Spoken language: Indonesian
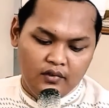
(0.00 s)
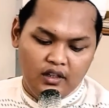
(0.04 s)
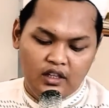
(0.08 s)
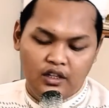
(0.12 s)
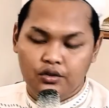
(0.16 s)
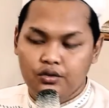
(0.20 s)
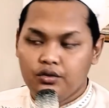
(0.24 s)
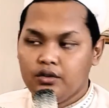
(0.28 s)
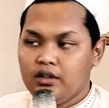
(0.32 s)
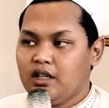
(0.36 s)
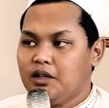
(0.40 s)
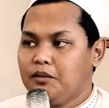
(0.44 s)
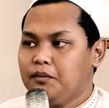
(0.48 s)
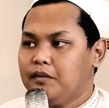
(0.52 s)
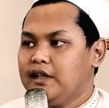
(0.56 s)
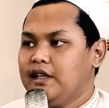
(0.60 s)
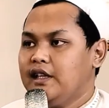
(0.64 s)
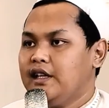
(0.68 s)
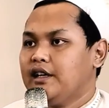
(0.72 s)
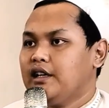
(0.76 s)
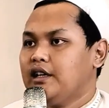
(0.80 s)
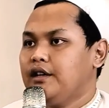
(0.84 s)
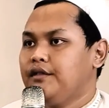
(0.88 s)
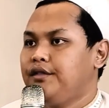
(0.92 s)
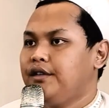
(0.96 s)
Itu
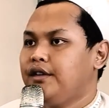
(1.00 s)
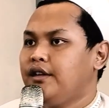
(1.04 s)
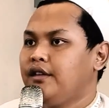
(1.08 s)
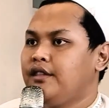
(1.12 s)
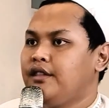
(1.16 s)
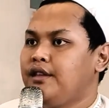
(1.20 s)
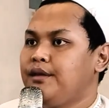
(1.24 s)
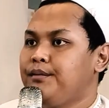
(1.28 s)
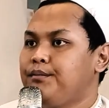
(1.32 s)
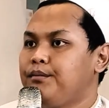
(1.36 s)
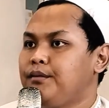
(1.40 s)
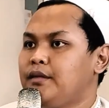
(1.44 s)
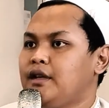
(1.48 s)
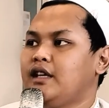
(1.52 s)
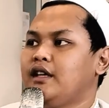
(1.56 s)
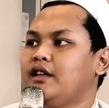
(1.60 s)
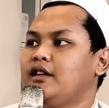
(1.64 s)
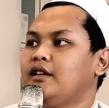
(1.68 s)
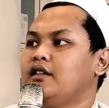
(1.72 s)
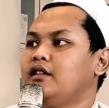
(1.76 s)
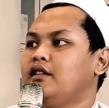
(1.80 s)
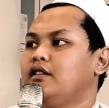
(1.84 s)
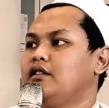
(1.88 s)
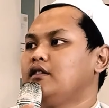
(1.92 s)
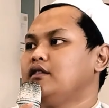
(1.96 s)
namanya kafir zimmi.
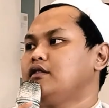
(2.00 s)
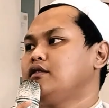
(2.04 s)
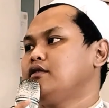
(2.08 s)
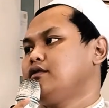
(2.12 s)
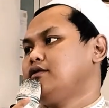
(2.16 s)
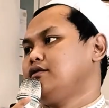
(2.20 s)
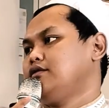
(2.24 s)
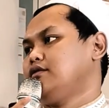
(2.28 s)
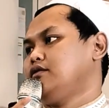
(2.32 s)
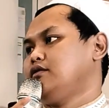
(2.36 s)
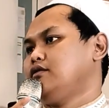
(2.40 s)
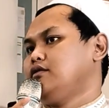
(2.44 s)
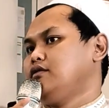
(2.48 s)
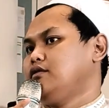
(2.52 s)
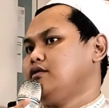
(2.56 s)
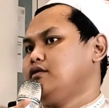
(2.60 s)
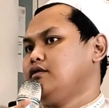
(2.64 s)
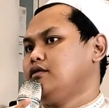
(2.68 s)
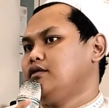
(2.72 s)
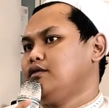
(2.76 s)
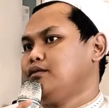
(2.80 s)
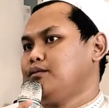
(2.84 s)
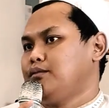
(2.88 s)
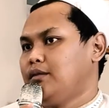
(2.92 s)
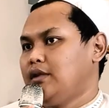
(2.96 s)

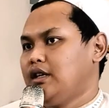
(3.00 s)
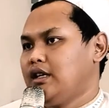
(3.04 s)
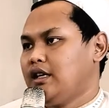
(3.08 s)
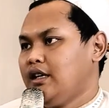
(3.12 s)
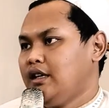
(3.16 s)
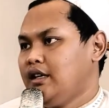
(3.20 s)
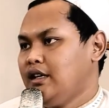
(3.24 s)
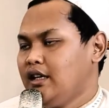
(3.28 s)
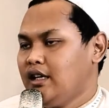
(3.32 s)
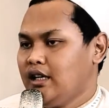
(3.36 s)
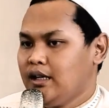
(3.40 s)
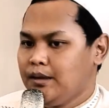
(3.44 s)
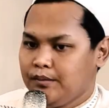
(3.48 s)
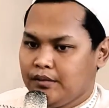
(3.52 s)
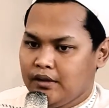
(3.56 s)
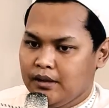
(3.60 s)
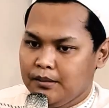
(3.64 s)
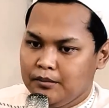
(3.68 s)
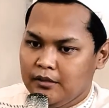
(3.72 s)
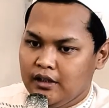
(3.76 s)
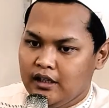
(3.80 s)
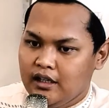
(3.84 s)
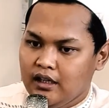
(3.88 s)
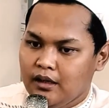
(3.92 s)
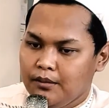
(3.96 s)
Bahkan dalam
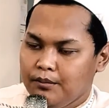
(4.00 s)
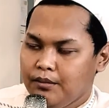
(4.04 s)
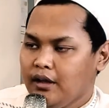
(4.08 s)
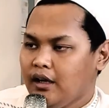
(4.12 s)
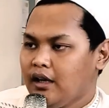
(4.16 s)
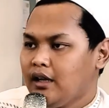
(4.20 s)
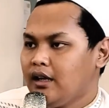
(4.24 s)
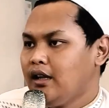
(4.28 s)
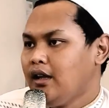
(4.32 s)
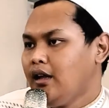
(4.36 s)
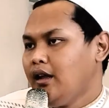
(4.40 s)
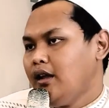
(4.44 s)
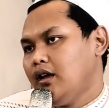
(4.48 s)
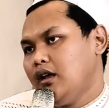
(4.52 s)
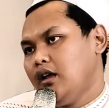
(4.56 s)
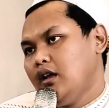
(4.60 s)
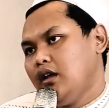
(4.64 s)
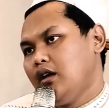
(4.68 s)
sabda Nabi ada